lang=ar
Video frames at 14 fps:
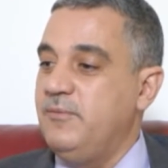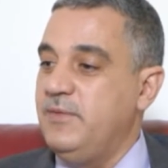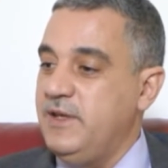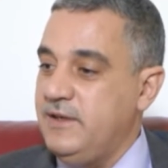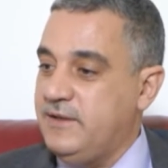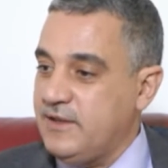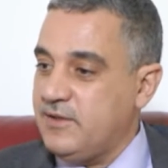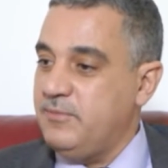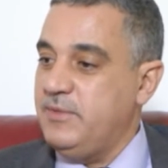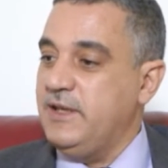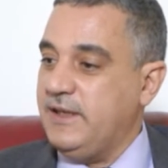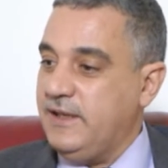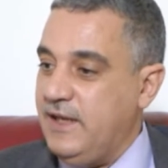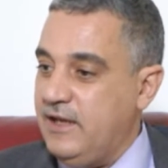
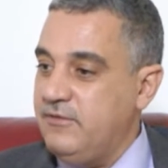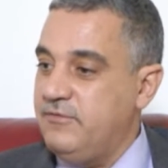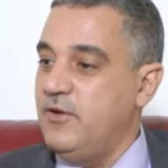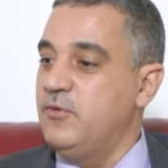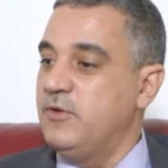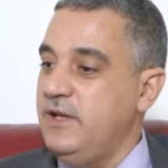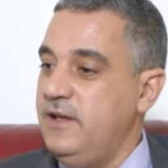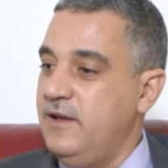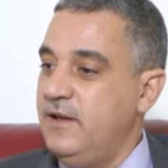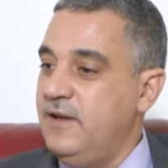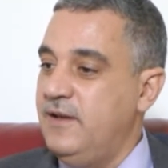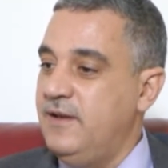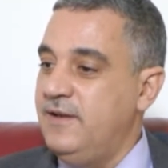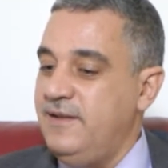بتطبيقها الفوري
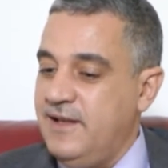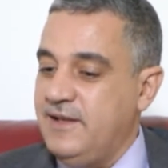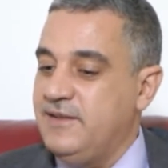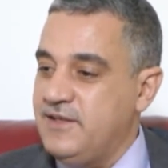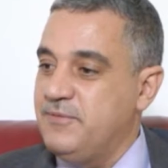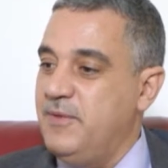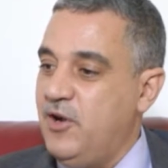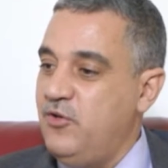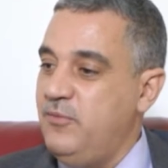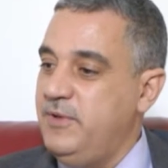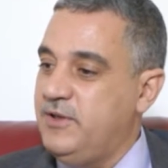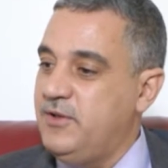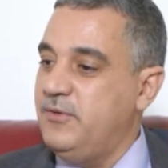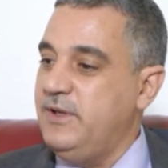لا تسمح
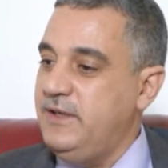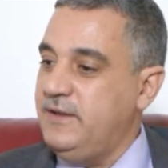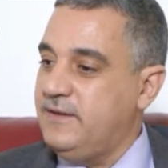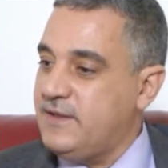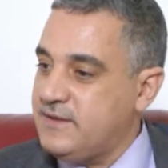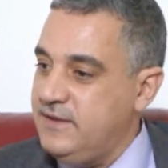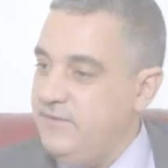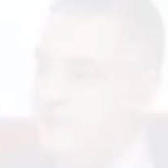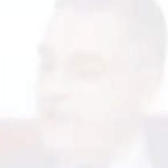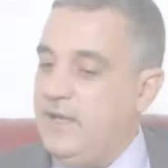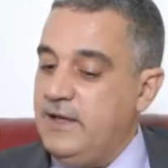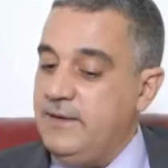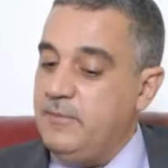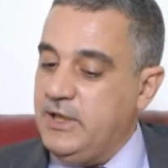بتوحيد التصنيف
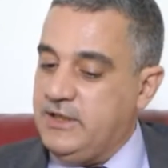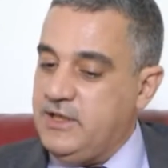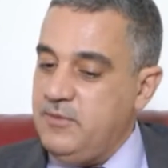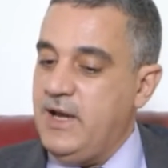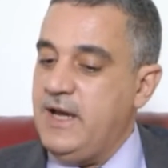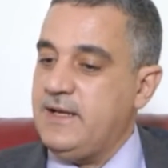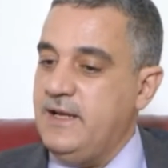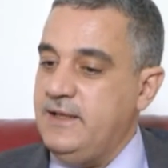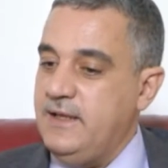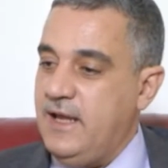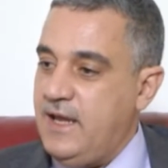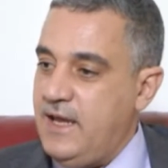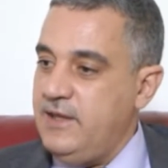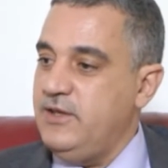باعتبار
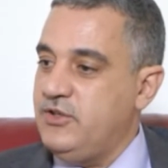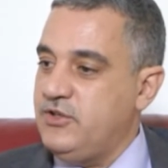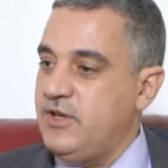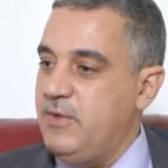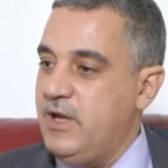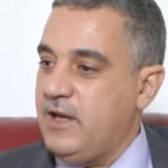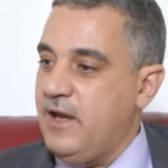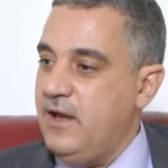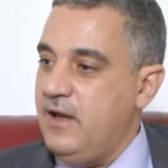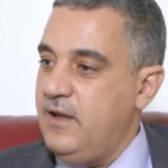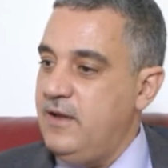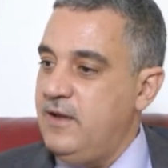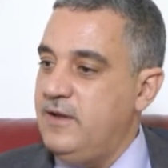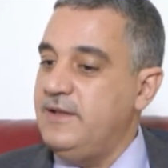أن هذه
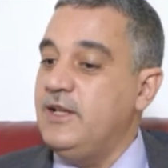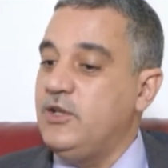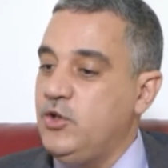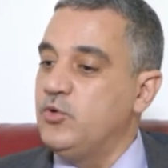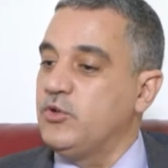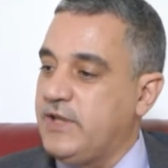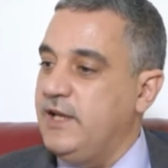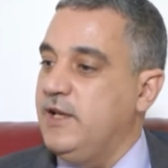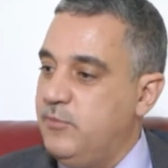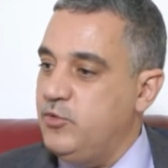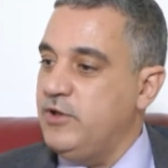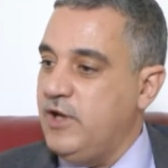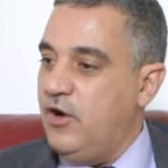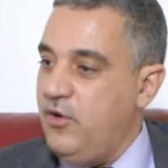الشبكة التي
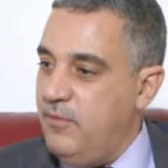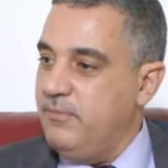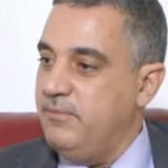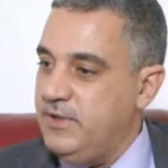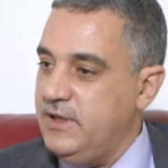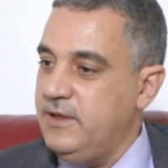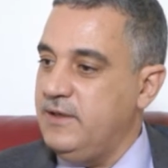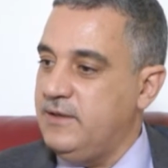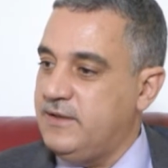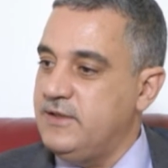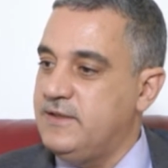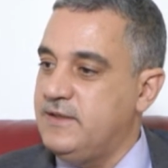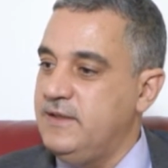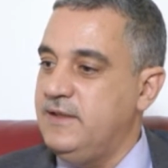يطالبون هم
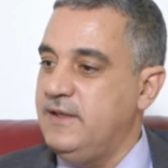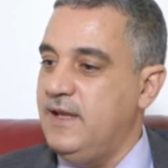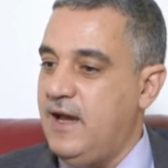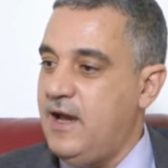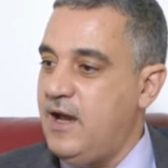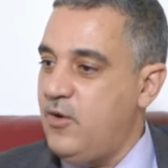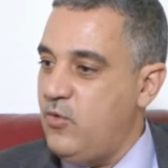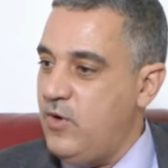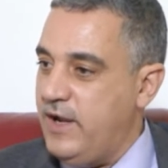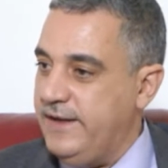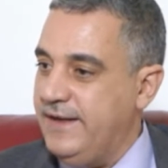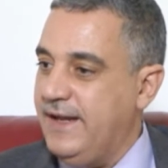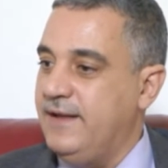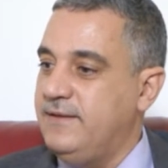بتجسيدها
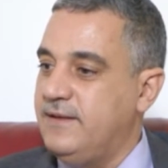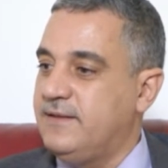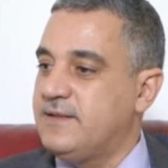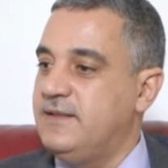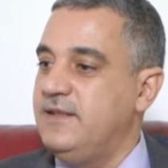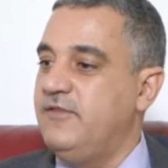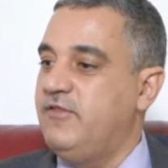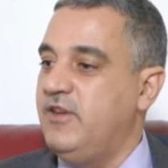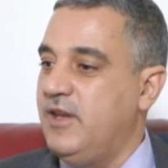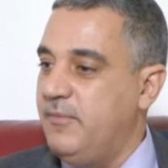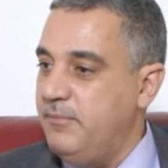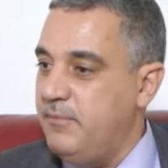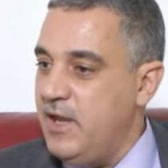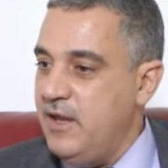وإعادة
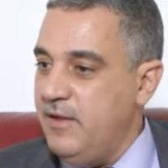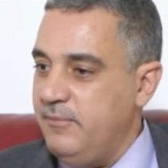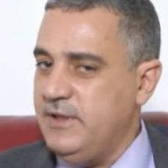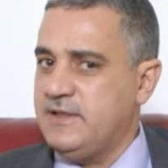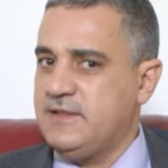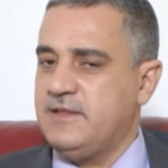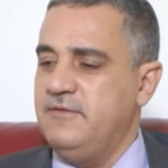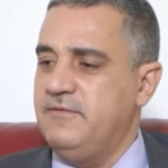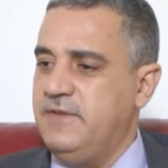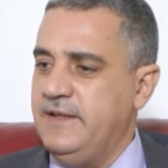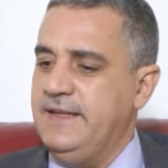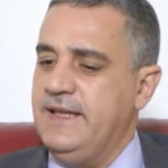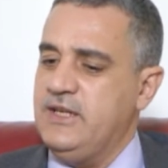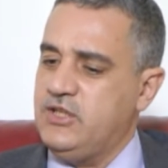تصنيفهم من الصنف
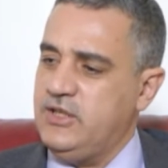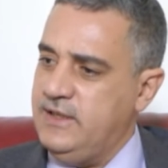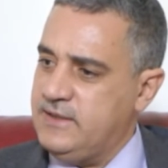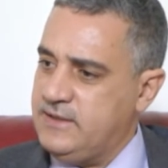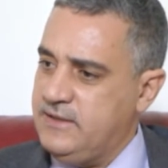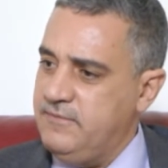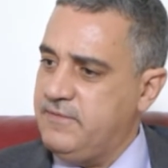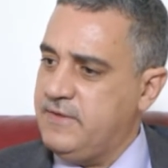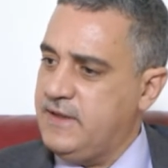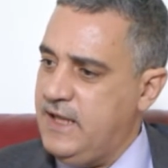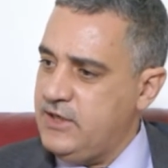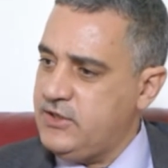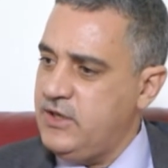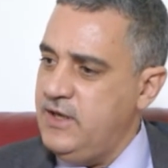11 إلى الصنف
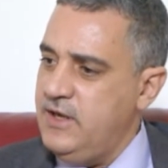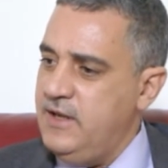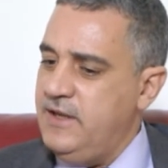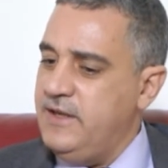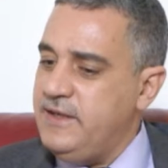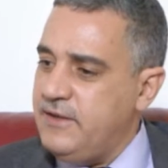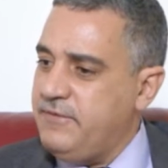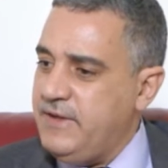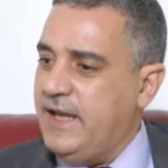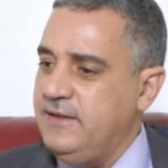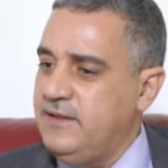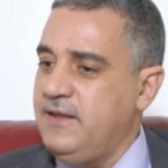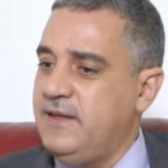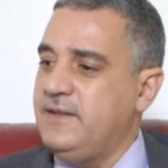12 هي في
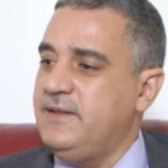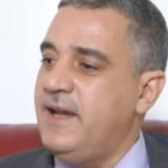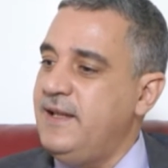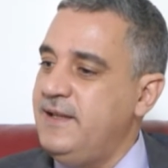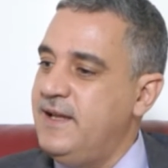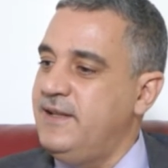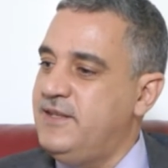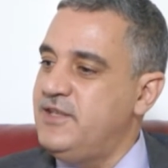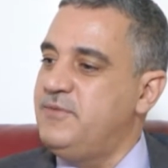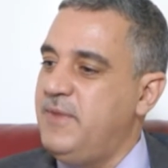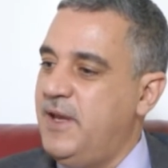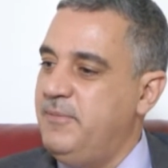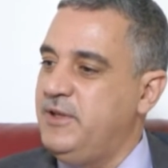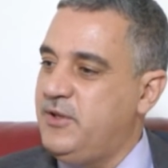حد ذاتها لا
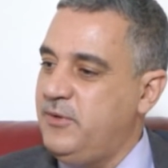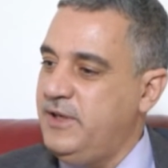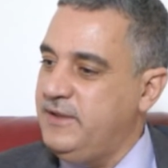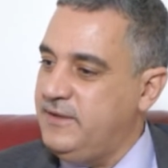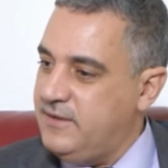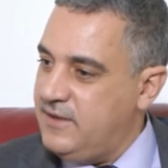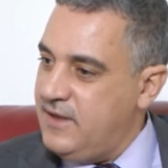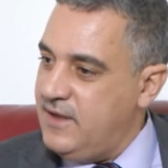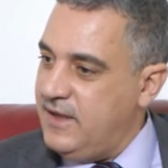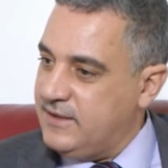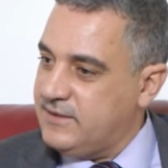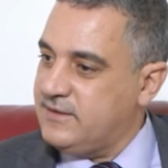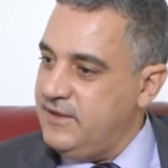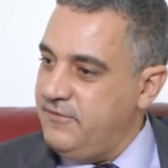تسمح بتوحيد
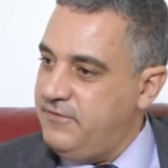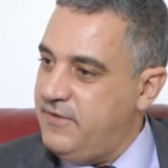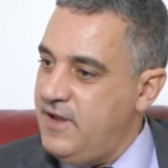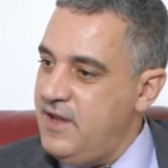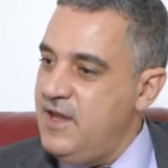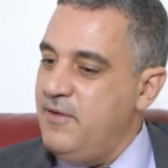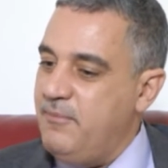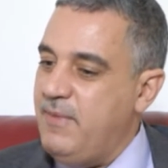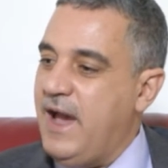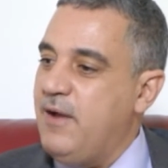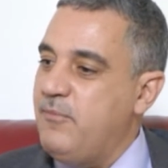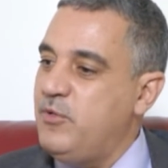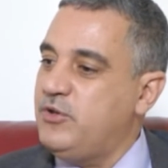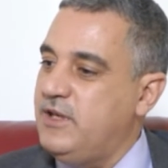الصنف
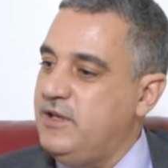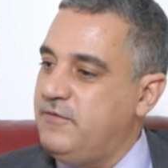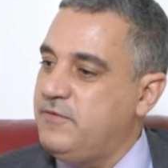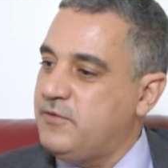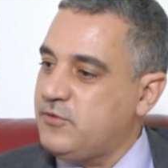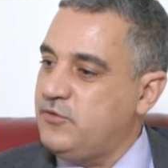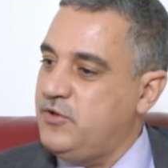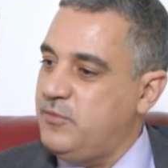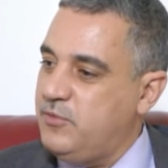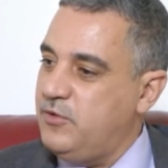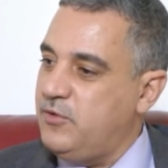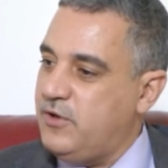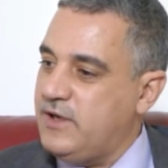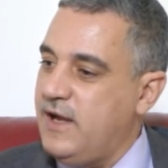مع مختلف الرتب
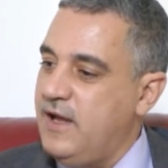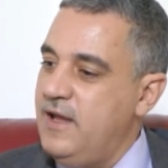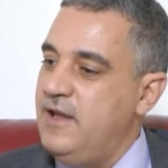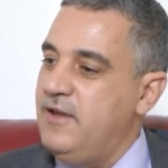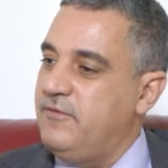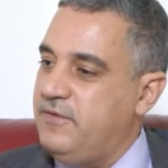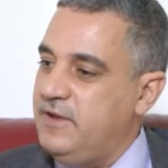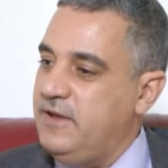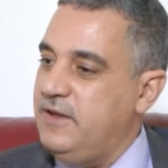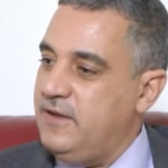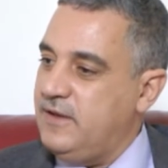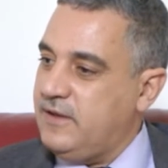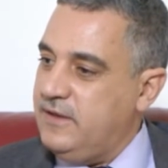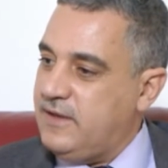الأخرى
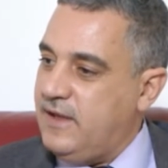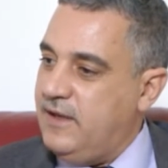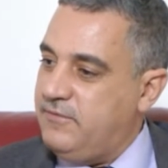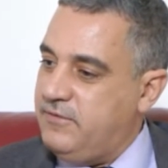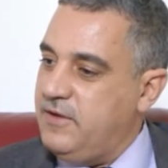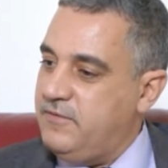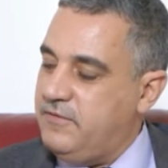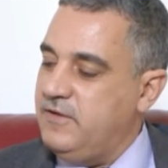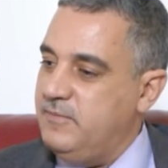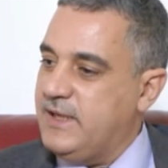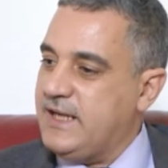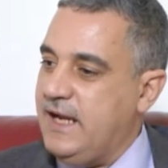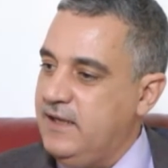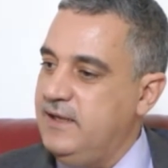في قطاع في
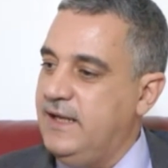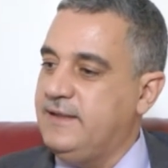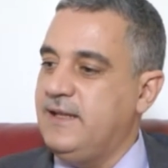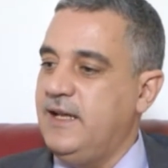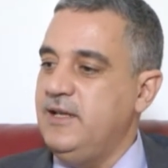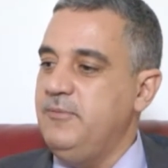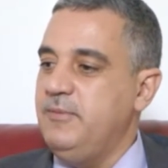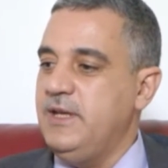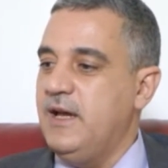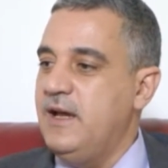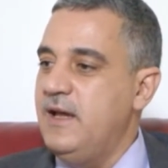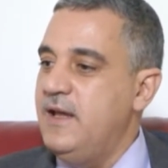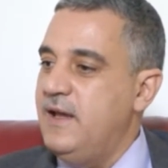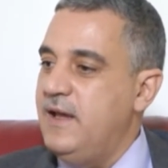المراحل التعليمية